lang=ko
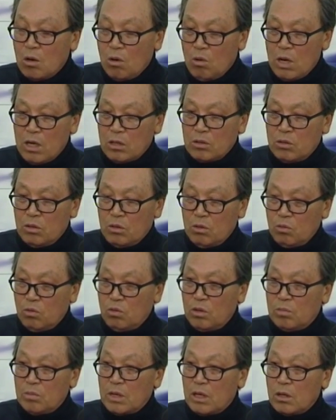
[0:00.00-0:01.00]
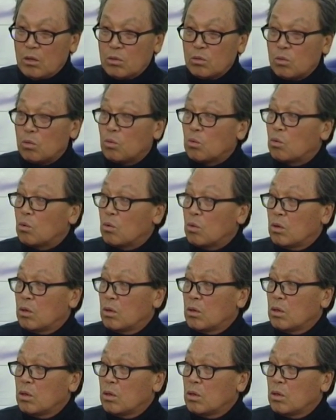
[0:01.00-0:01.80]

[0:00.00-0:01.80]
황소는 우리말로 둥굴,